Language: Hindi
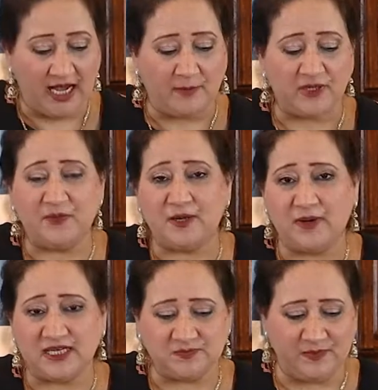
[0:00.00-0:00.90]
अब ये मेरे
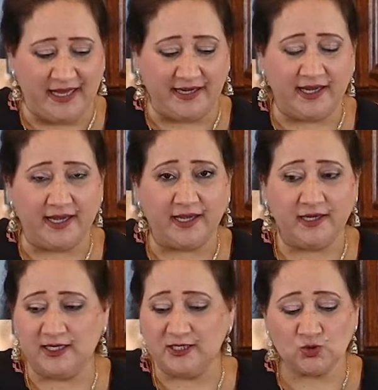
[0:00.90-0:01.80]
पास पैन है
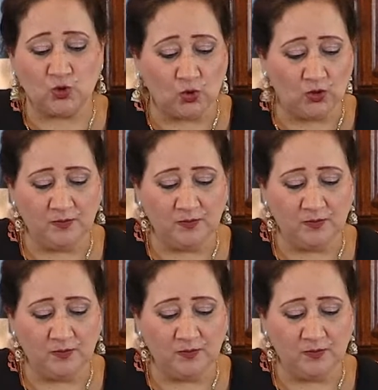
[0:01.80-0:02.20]
इसको